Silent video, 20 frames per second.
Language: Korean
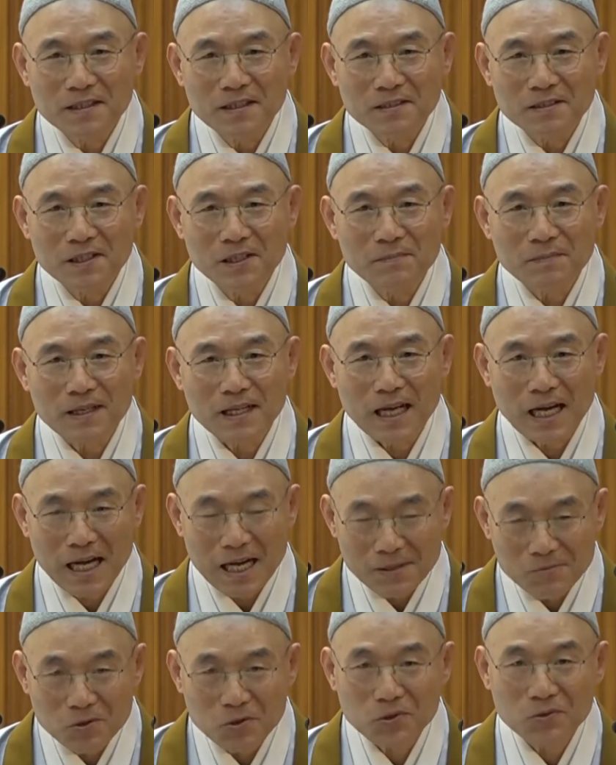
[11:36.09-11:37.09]
정말
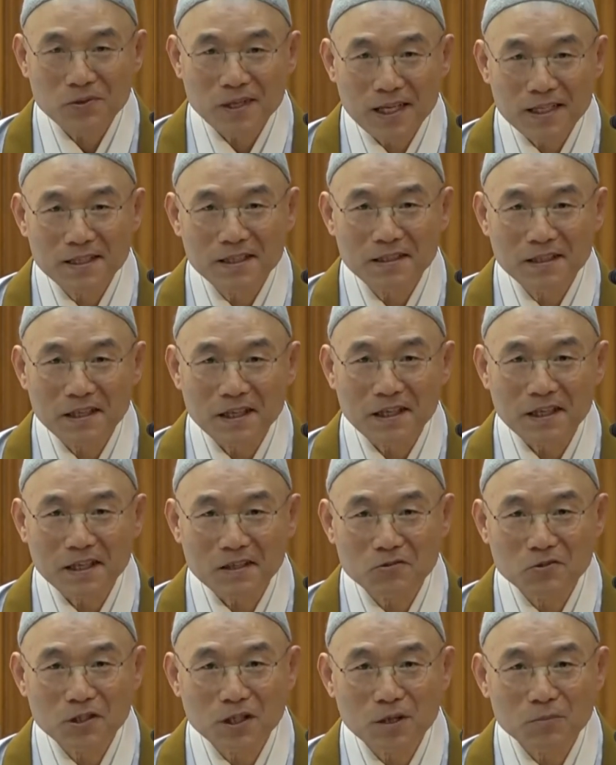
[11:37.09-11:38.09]
아무것도 아닌데,
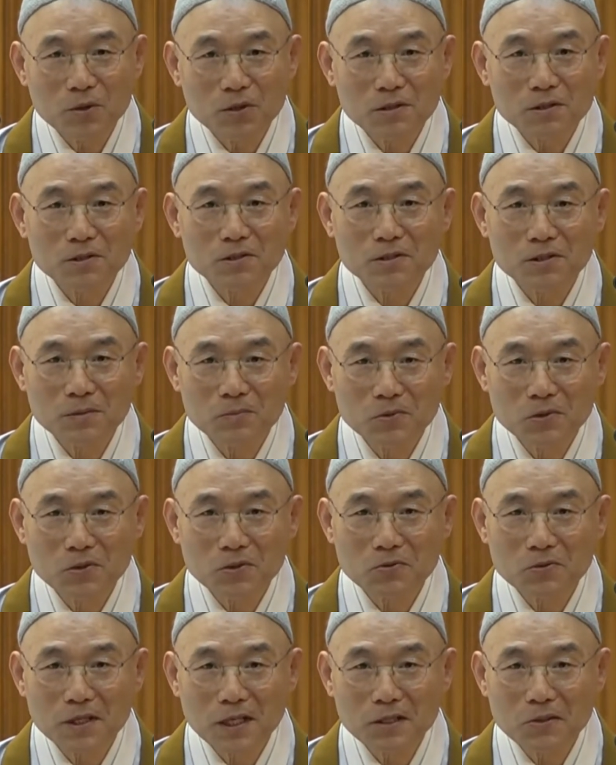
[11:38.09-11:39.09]
우리가 먹을 것이 없는
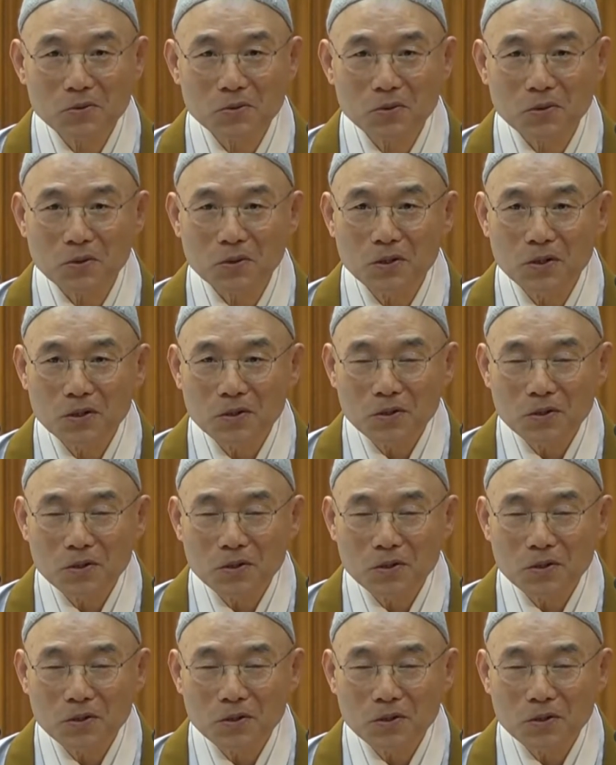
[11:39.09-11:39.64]
것도 아니고,